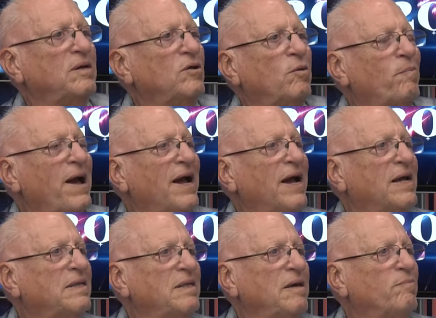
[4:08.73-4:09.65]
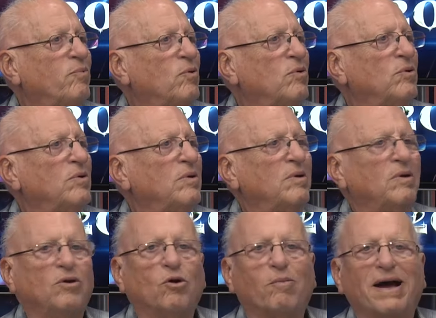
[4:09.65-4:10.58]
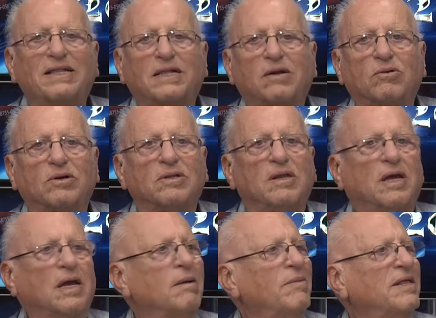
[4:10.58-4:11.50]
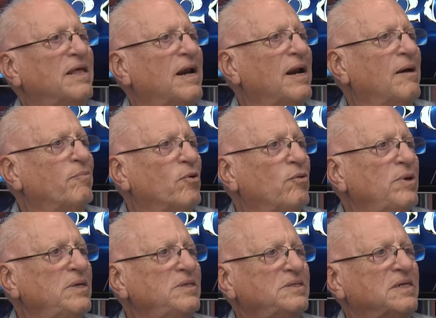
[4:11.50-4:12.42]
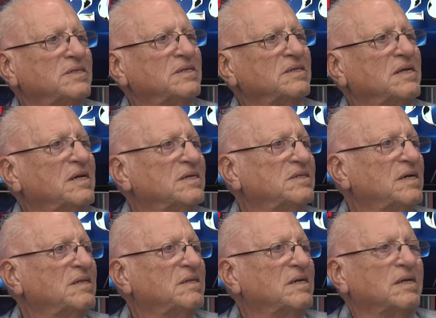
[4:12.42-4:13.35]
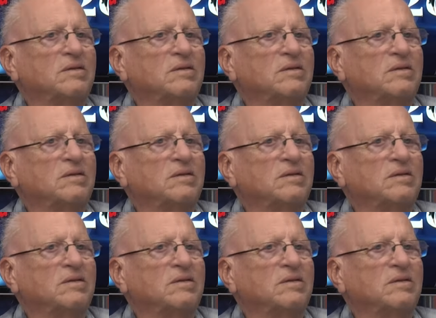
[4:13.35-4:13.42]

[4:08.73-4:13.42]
no paga el tipo, no manda lo que tiene que mandar a las provincias, etcétera, etcétera.